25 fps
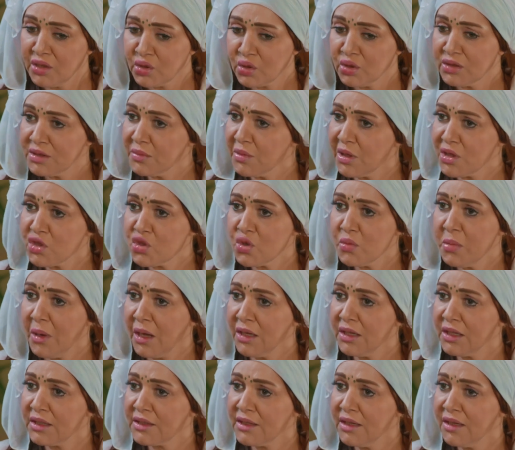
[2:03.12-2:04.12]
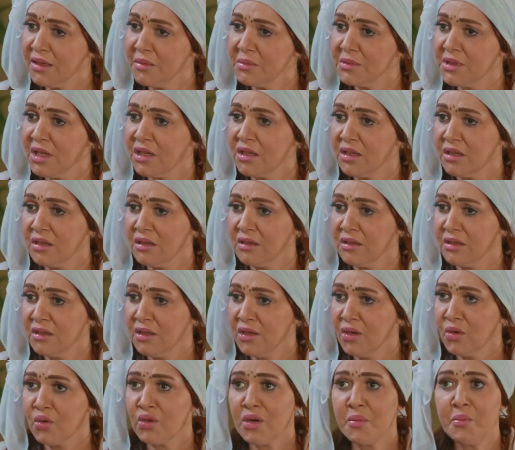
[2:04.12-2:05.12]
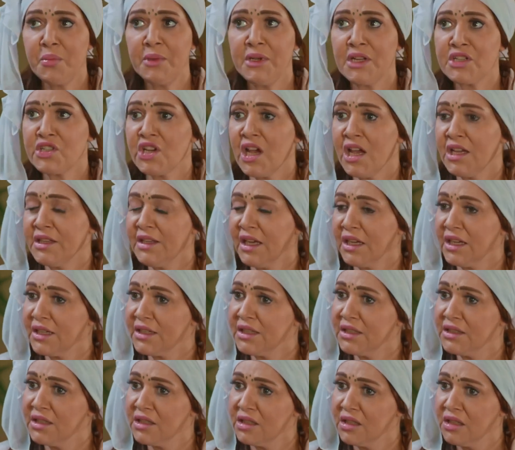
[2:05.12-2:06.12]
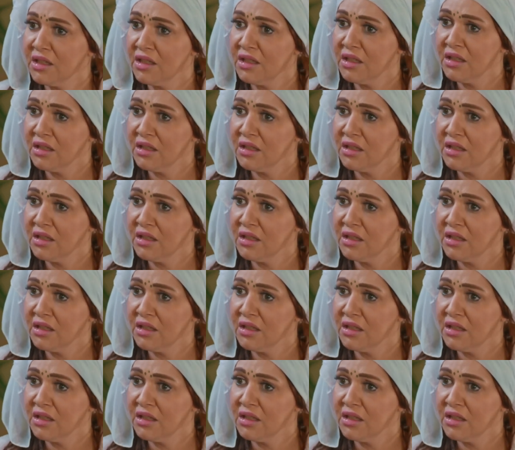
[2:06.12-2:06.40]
أنا كنت مغصوبة على الكلام ده وربنا شاهد على كده